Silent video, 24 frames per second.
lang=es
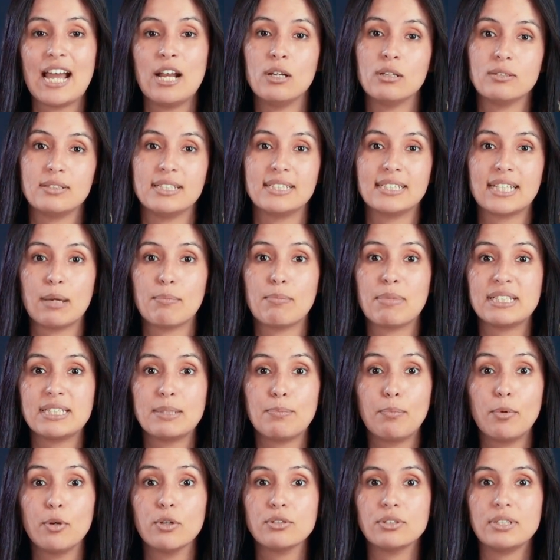a los esquemas
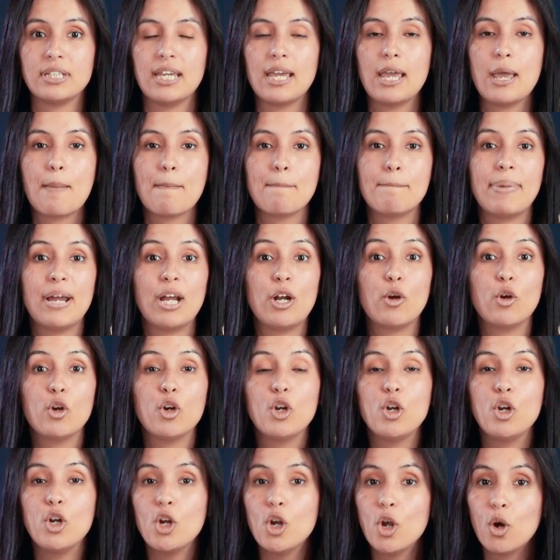de Ponzi, pero
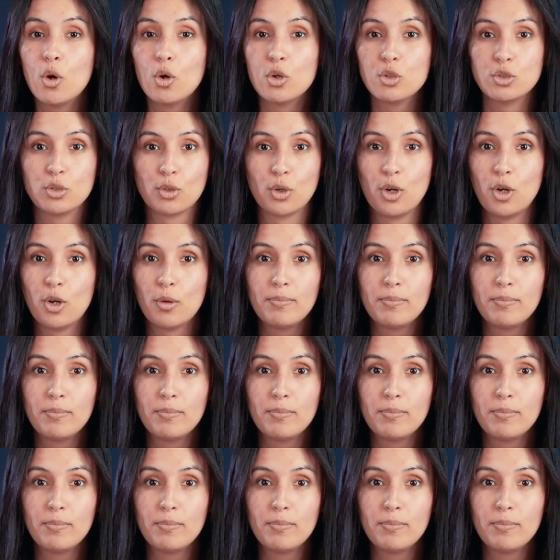no son